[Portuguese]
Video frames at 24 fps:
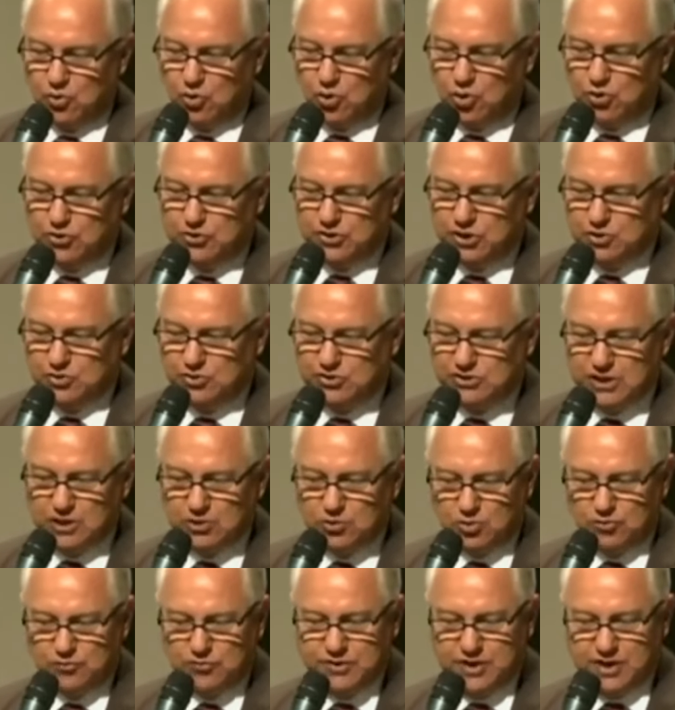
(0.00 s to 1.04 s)
onde nos
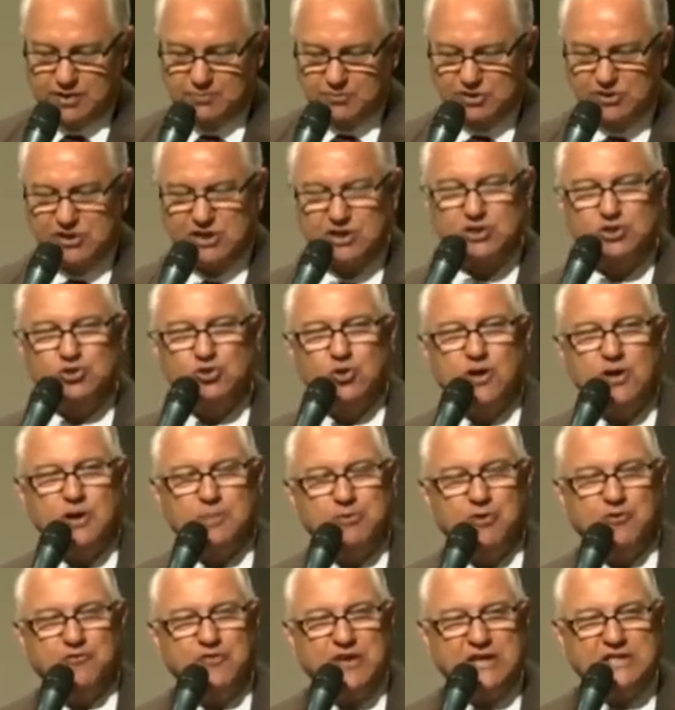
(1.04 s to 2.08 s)
encontramos na
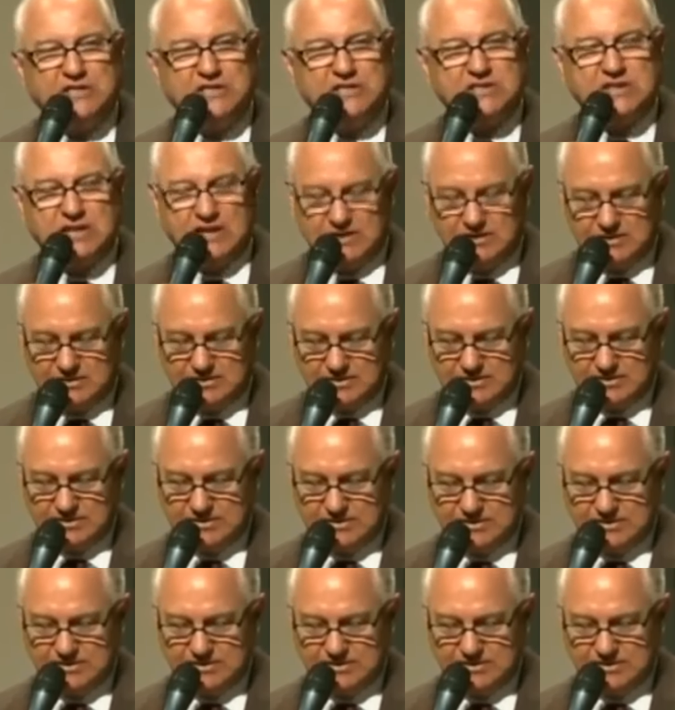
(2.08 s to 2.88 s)
história profética.